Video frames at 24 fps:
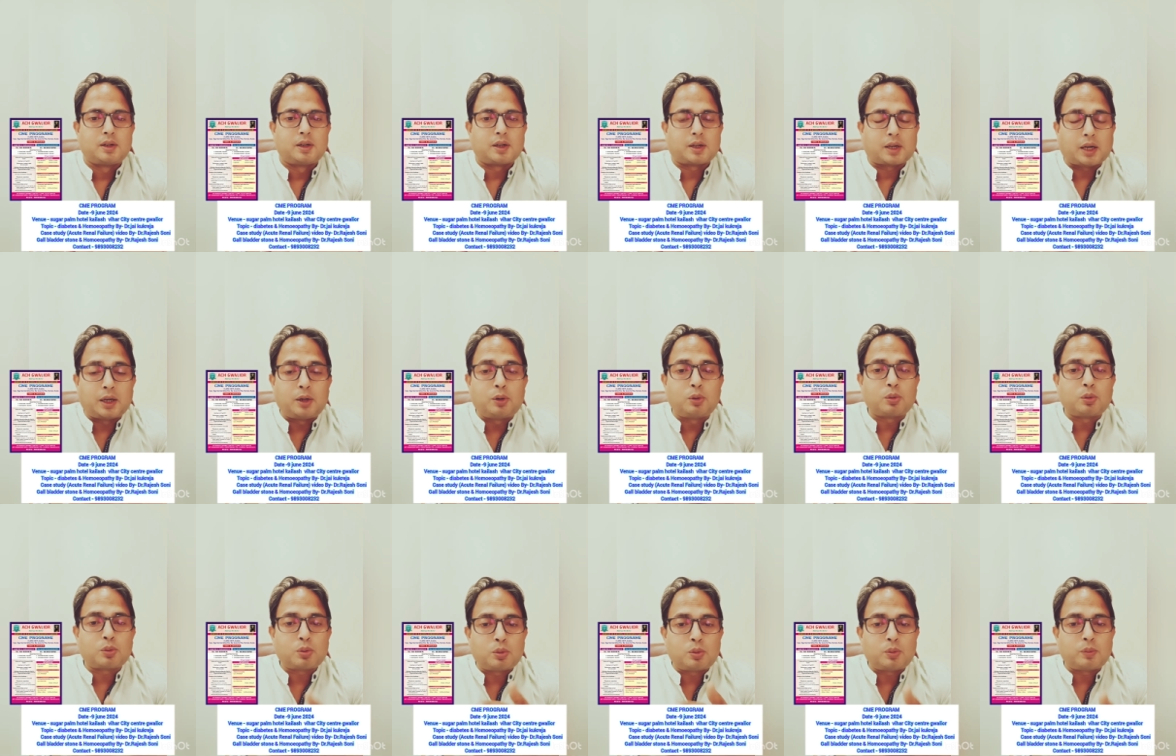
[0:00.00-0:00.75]
कई
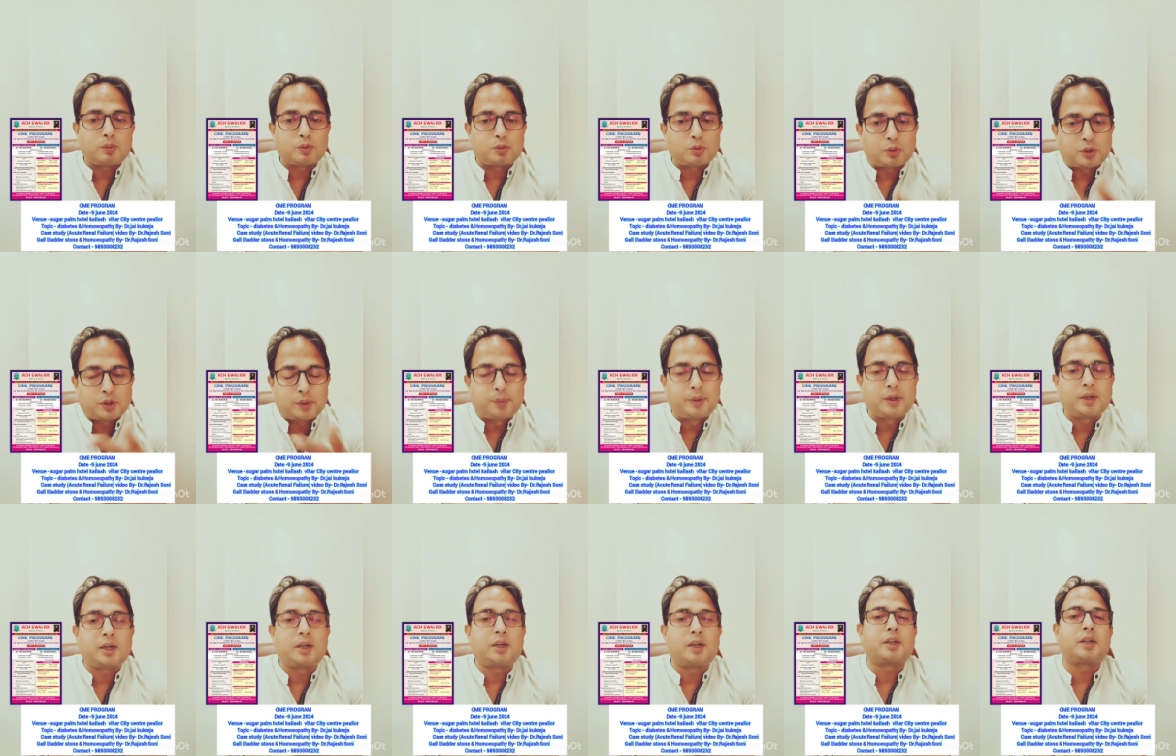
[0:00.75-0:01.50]
लोगों को जो
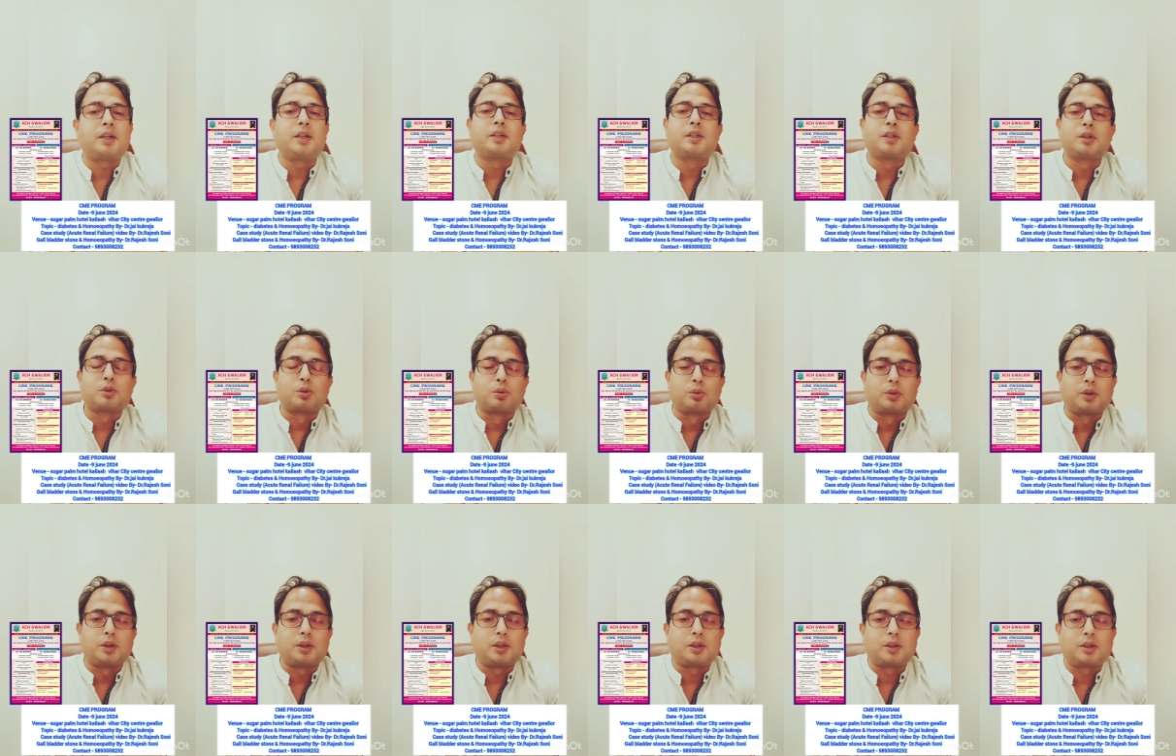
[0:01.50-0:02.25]
डिफ़िकल्ट केसेस
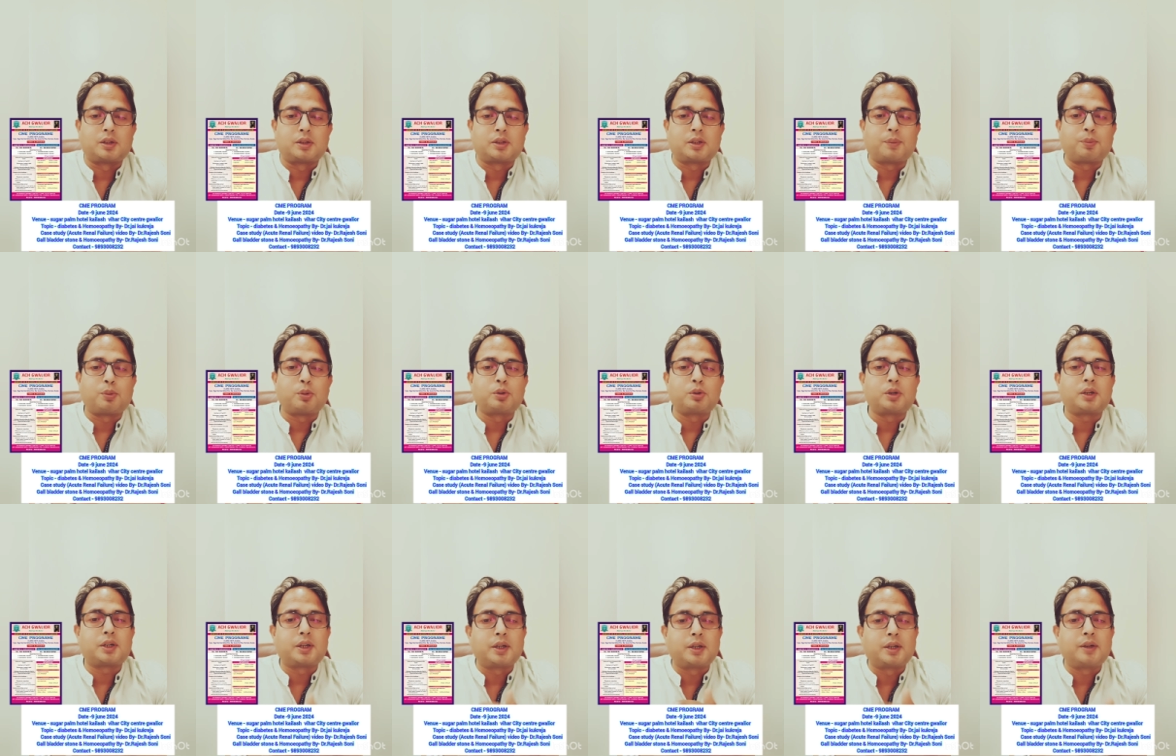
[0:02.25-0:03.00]
होते हैं जैसे
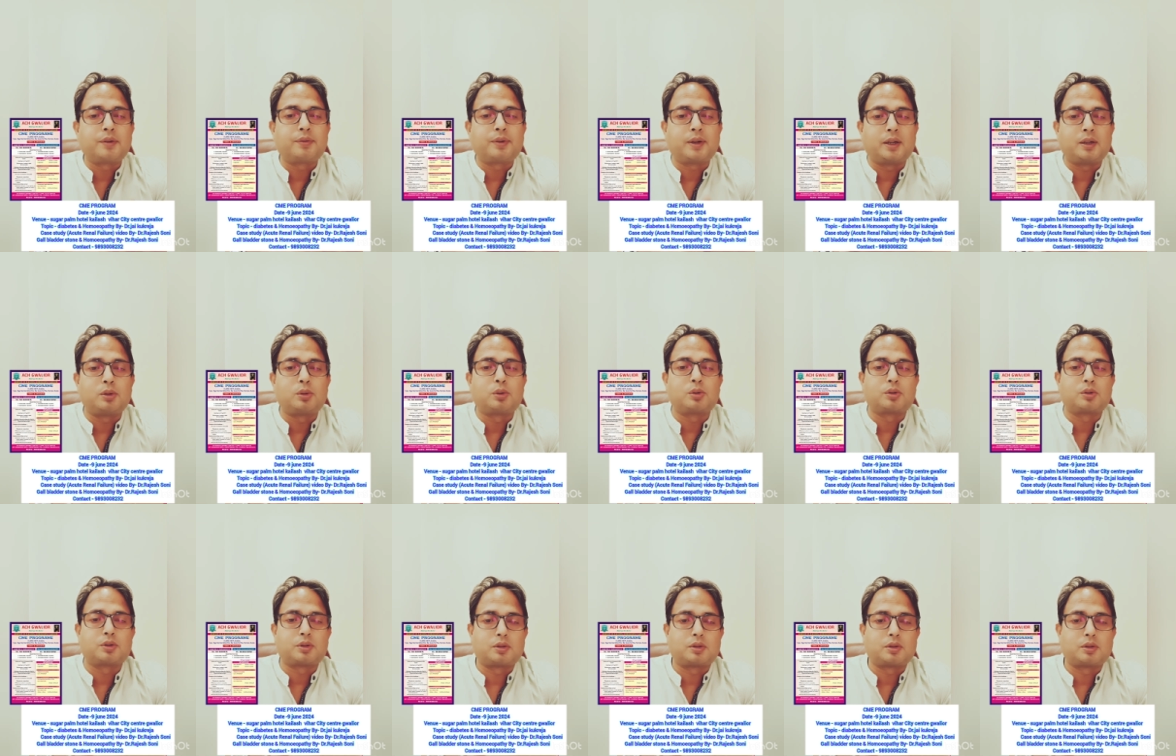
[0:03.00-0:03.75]
अपोजिट किडनी
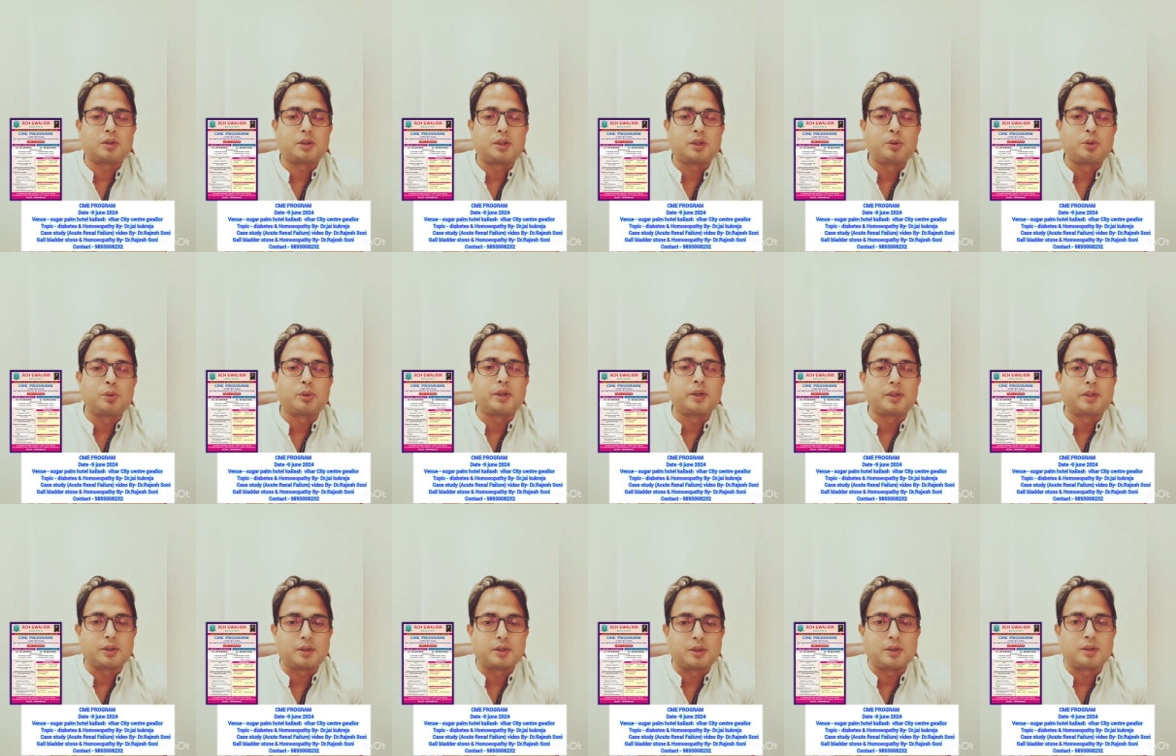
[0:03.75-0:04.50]
फेल्योर्स के जो
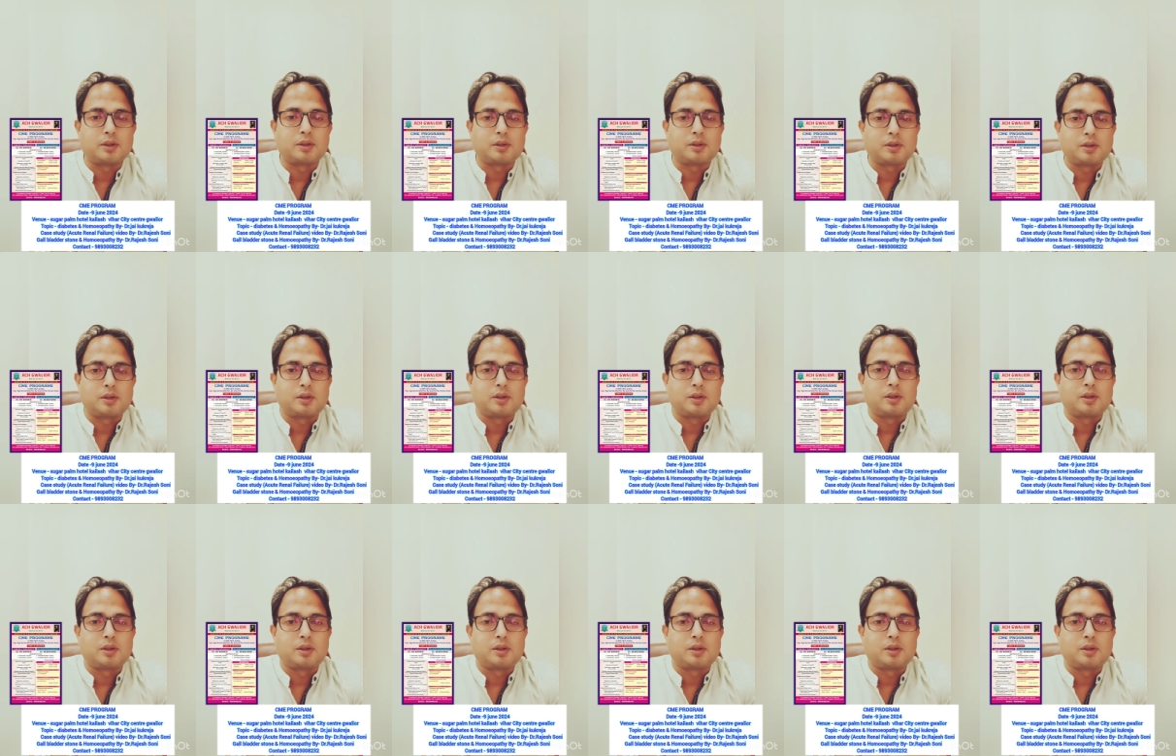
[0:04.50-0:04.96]
केसेस हैं